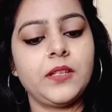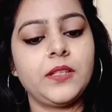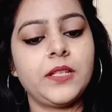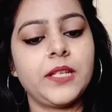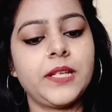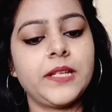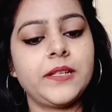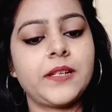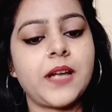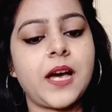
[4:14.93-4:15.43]

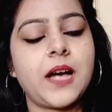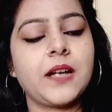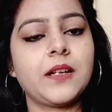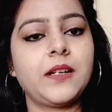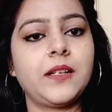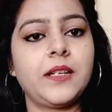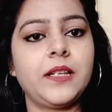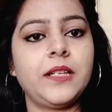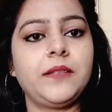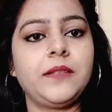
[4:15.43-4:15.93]
ये
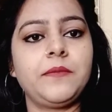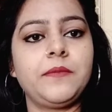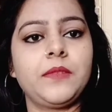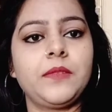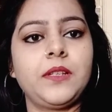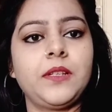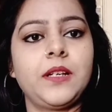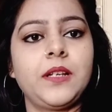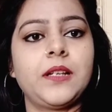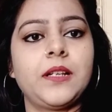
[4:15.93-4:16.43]
डार्क ग्रीन
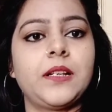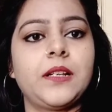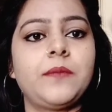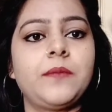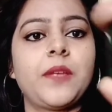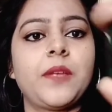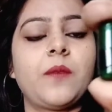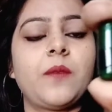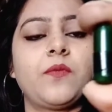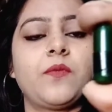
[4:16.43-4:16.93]
कलर
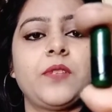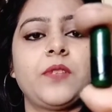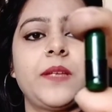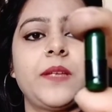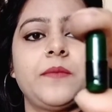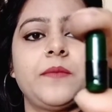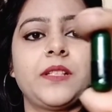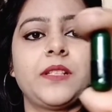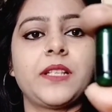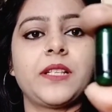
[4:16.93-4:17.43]
में आपको
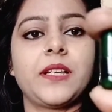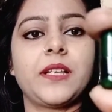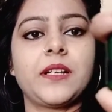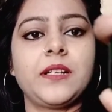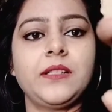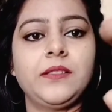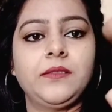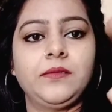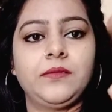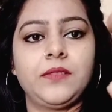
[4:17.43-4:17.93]
ये मिल जाएगा